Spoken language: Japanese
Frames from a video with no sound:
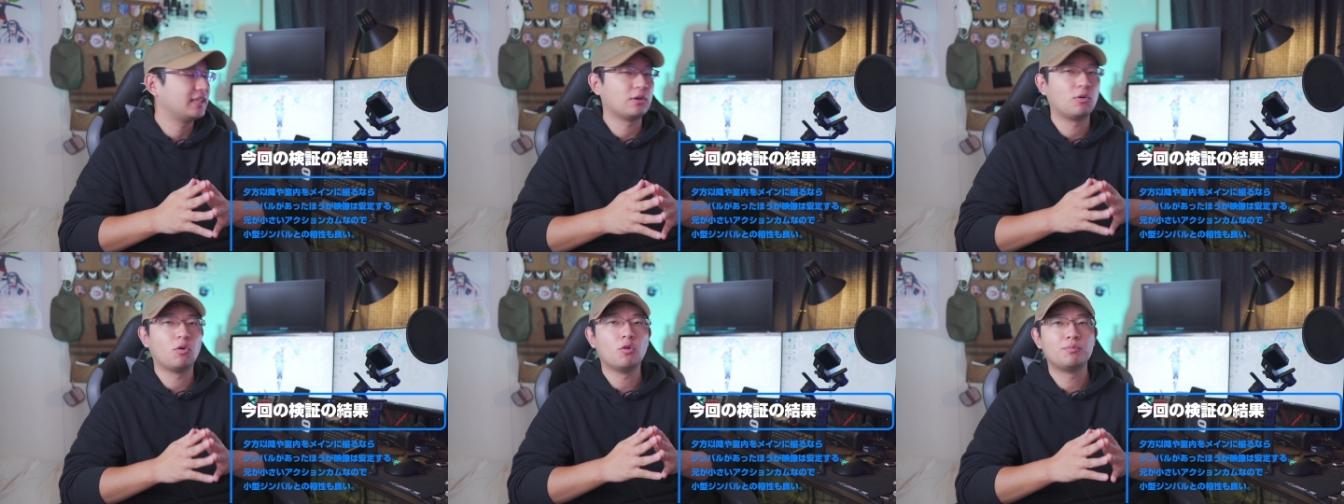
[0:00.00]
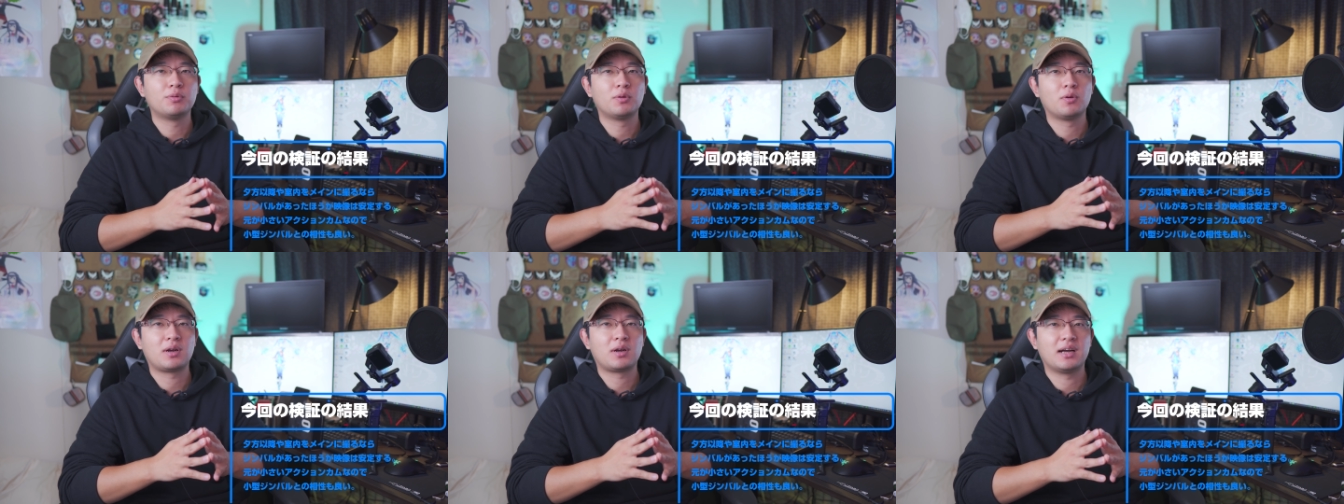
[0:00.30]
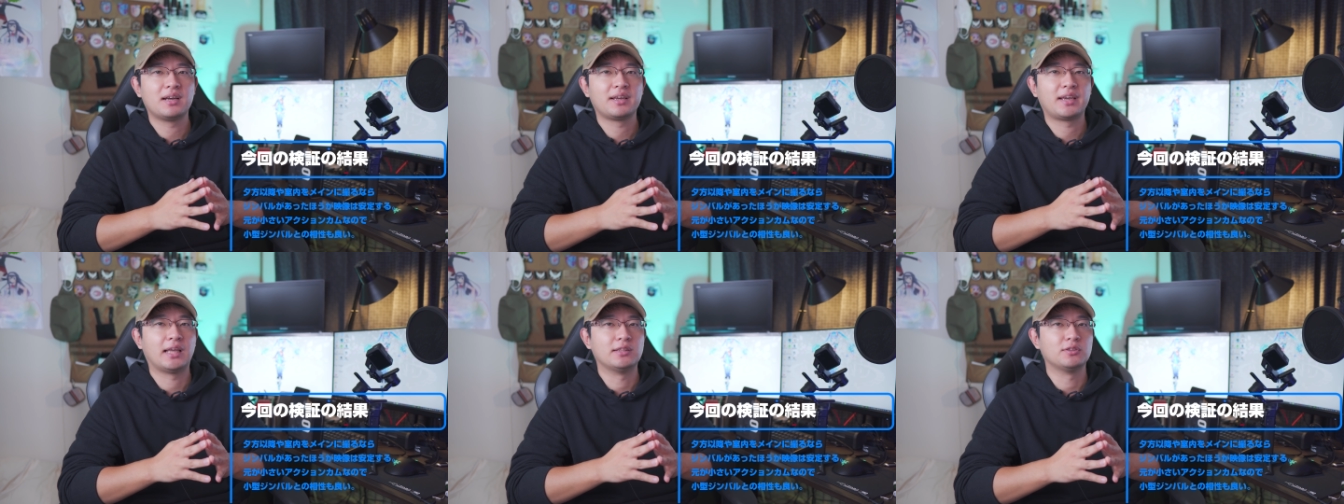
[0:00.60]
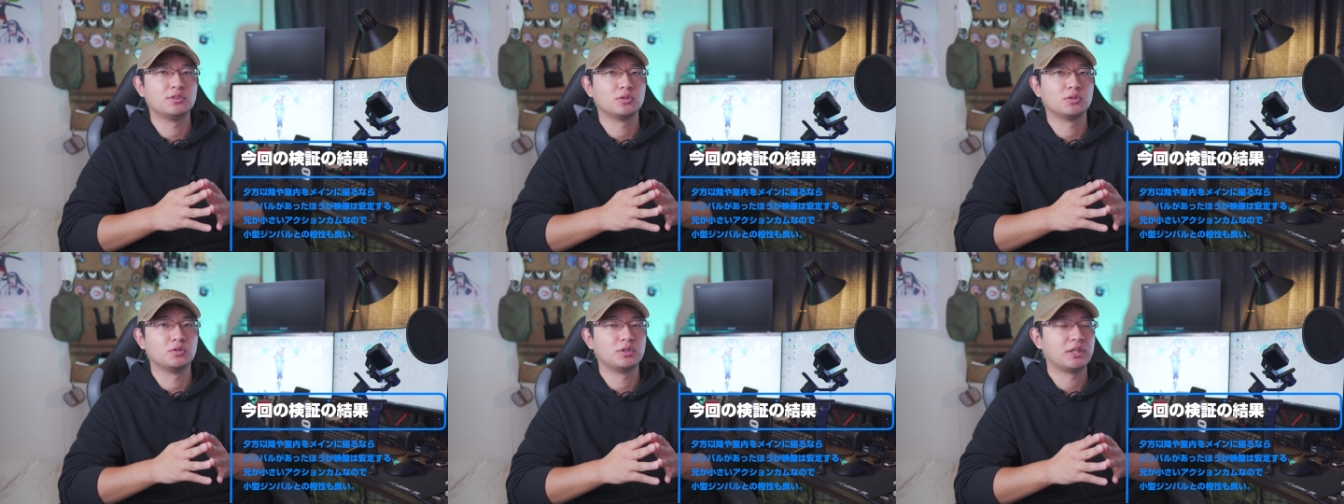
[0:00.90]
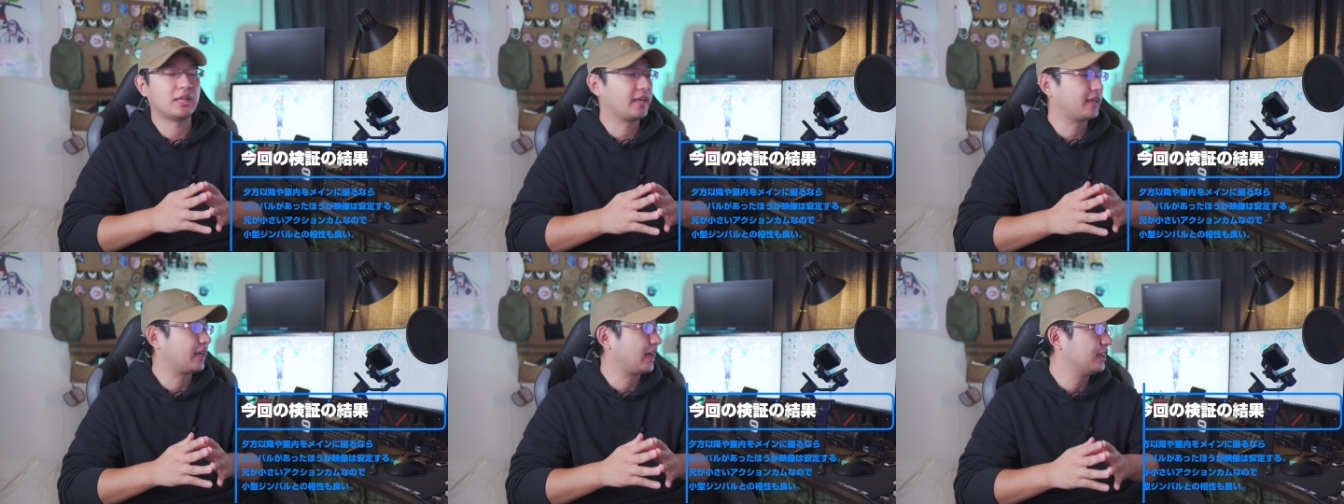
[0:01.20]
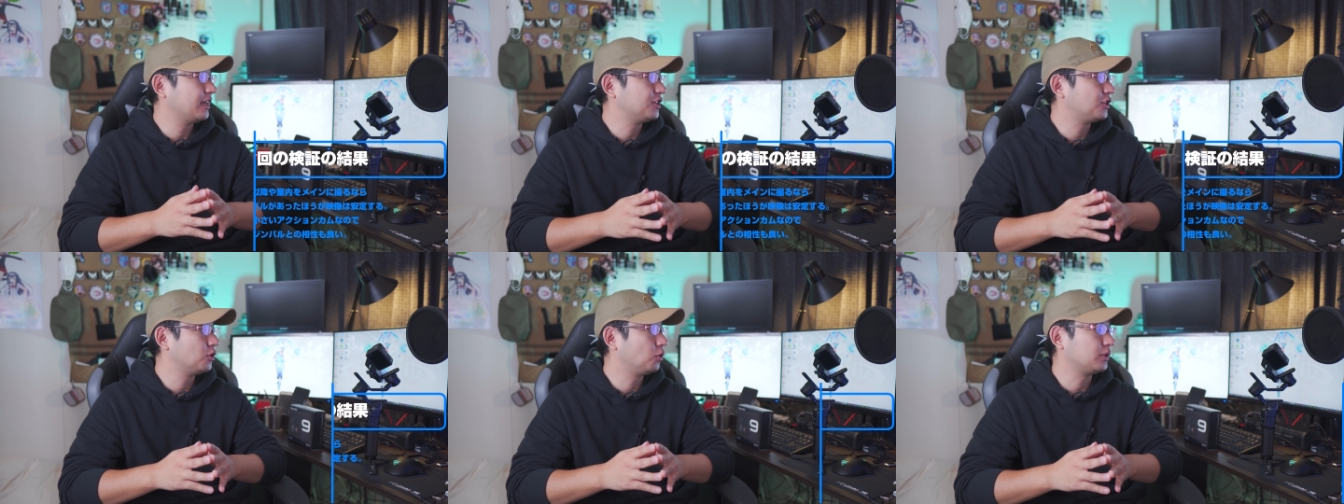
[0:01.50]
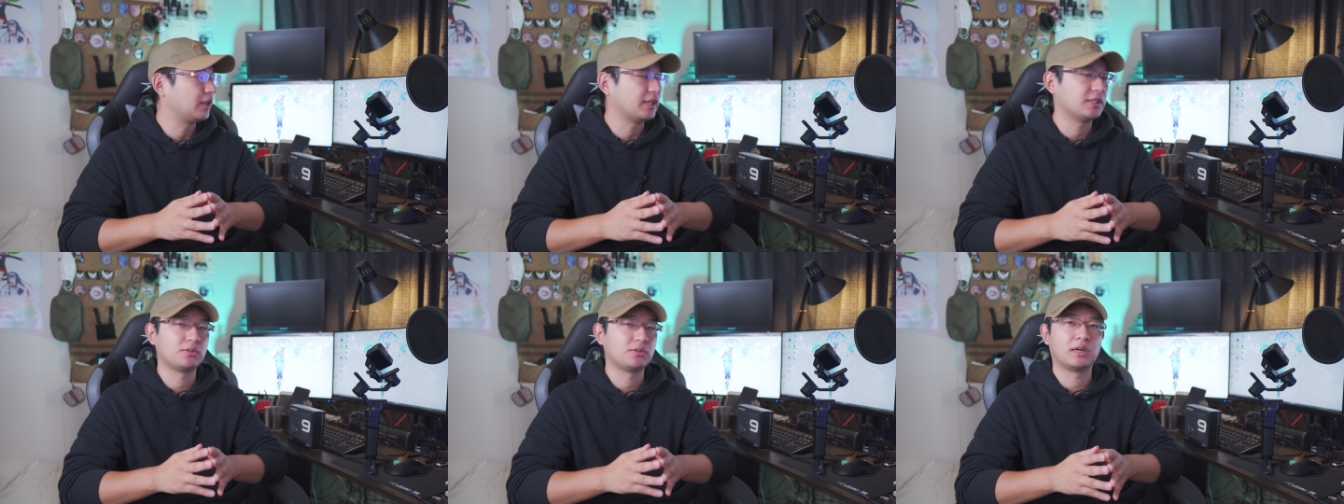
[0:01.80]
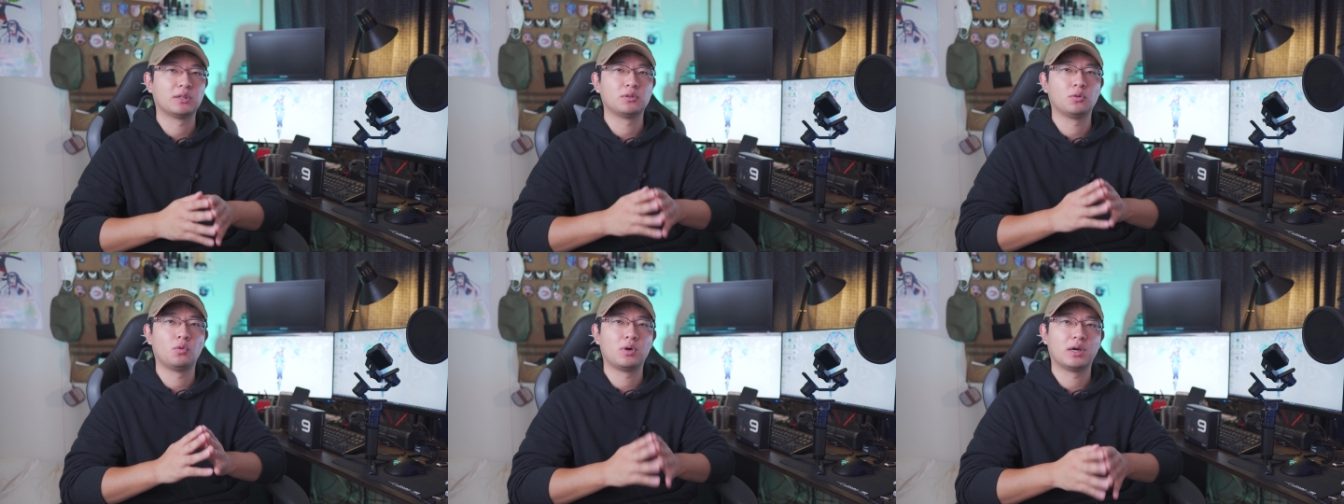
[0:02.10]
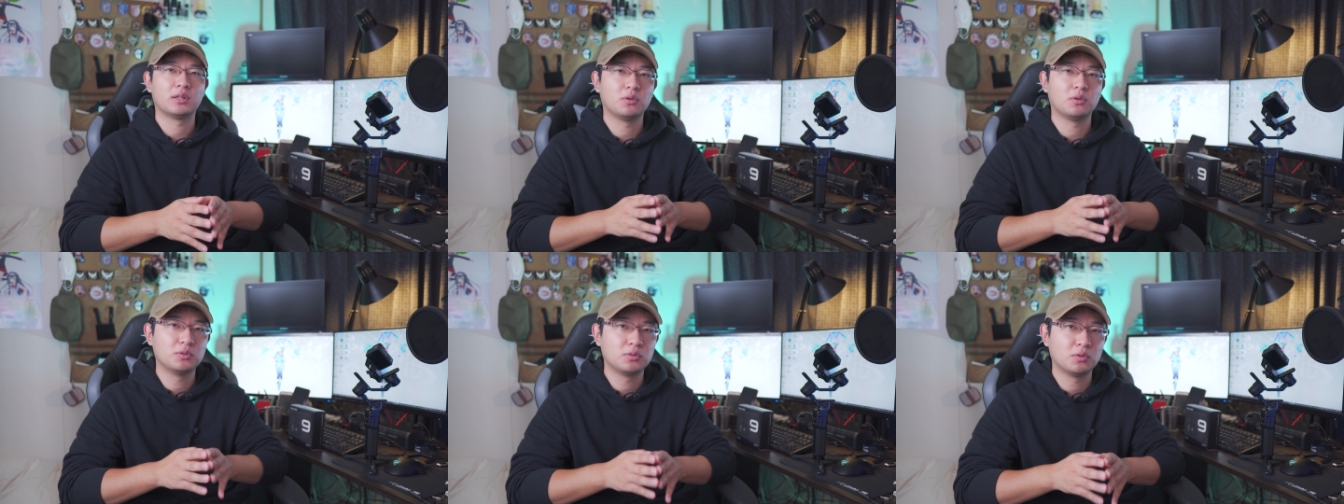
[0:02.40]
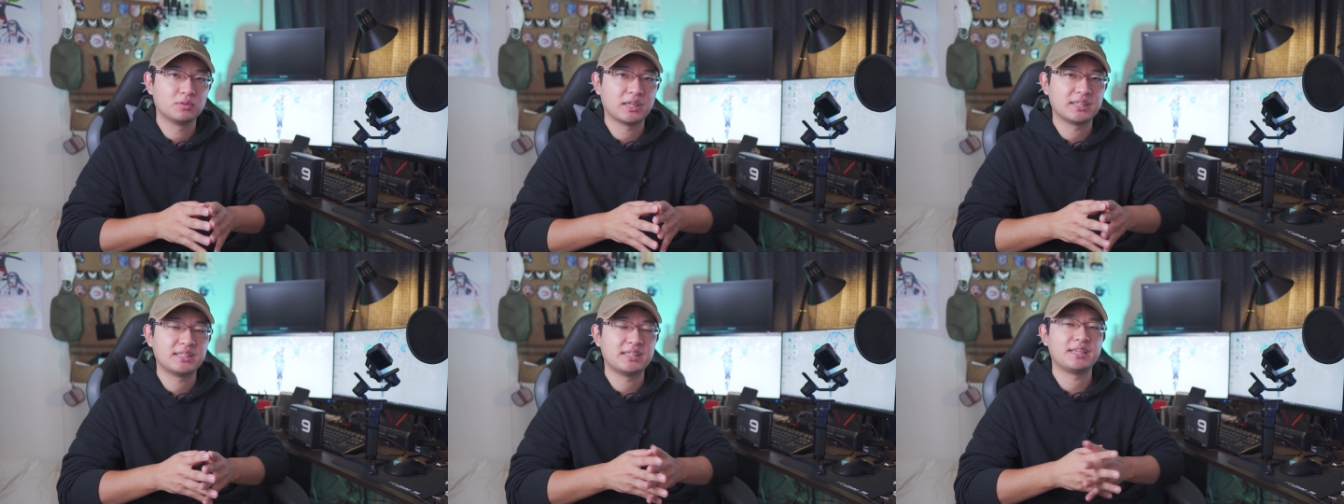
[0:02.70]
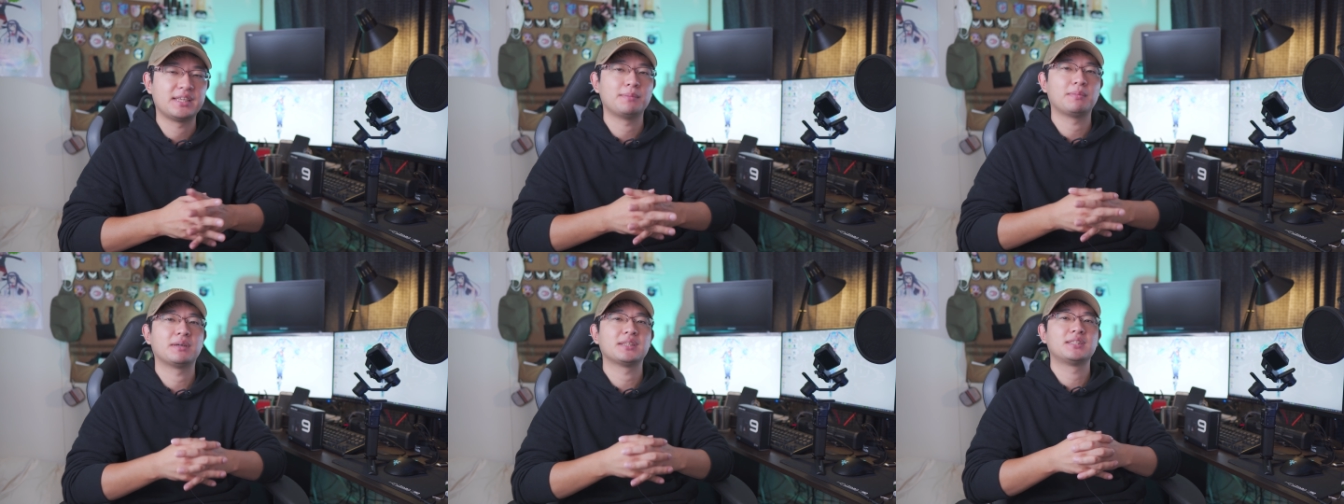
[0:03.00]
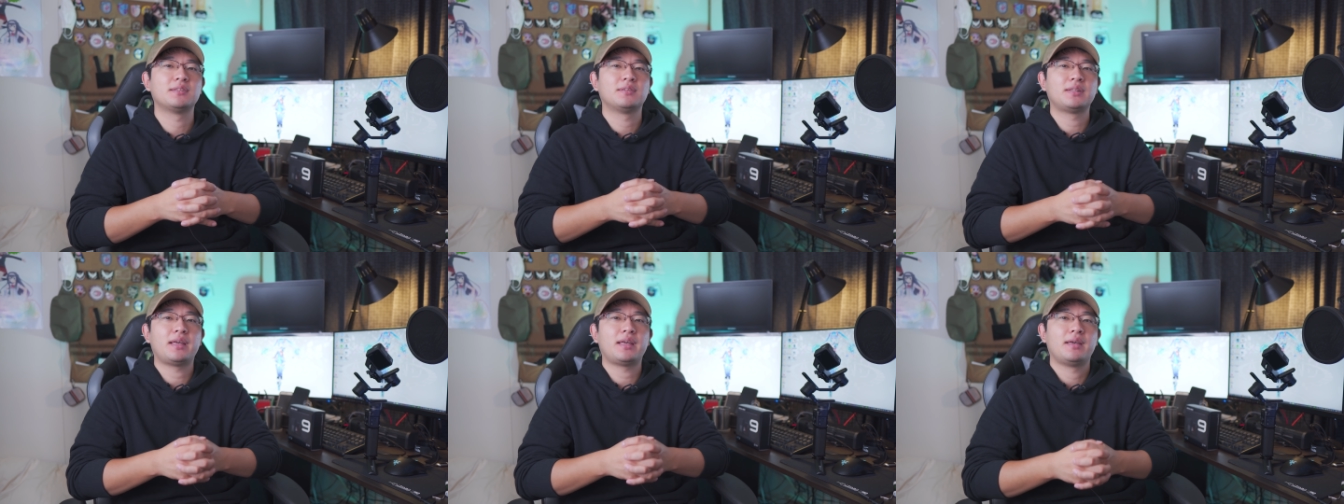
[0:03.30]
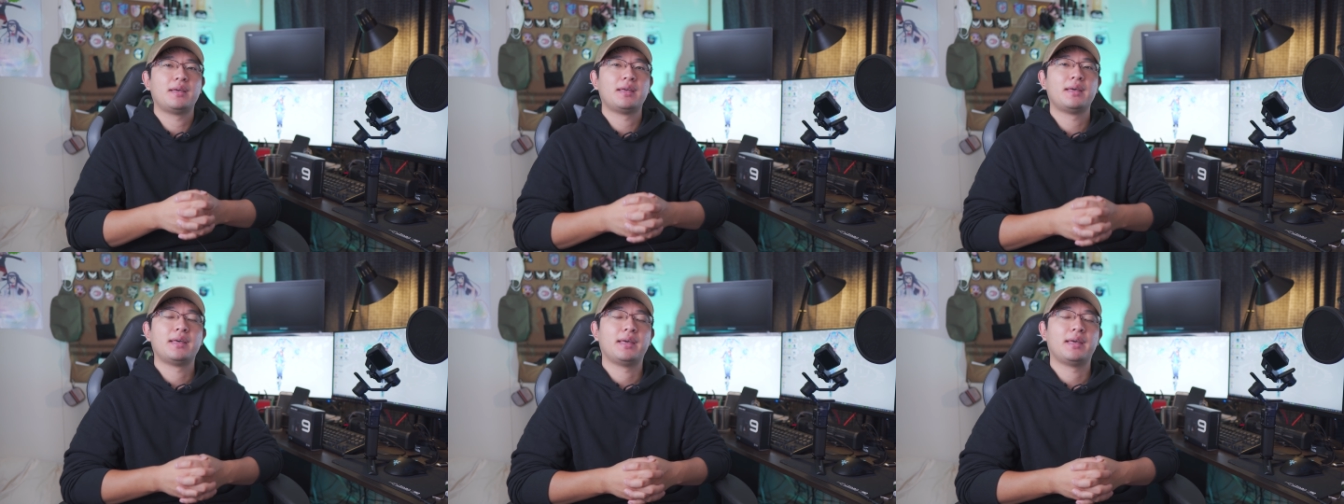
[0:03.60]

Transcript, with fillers: で GoPro 関係のちょっとね、検証ですとか動画どんどん出していきますので、